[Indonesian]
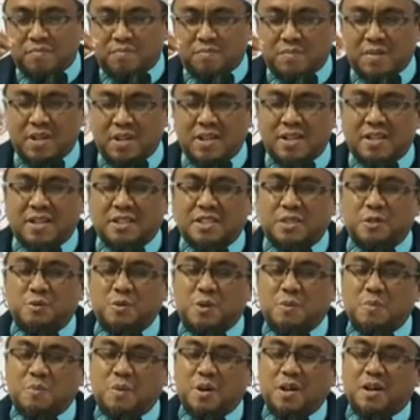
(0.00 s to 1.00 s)
Maka
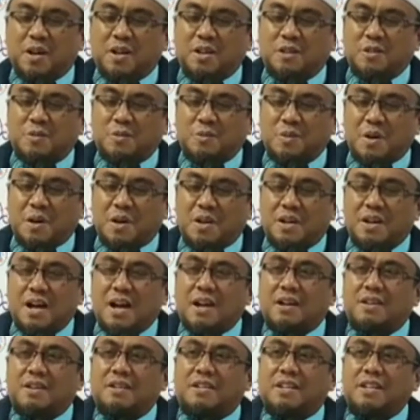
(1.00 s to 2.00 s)
jiwa mereka sudah
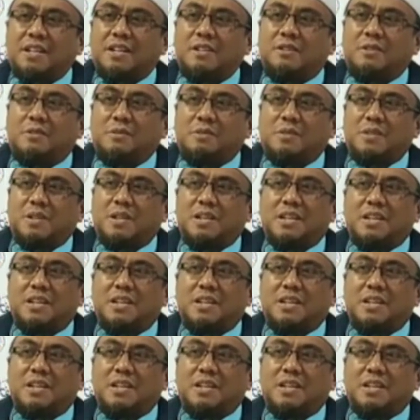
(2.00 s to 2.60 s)
dak tiktuk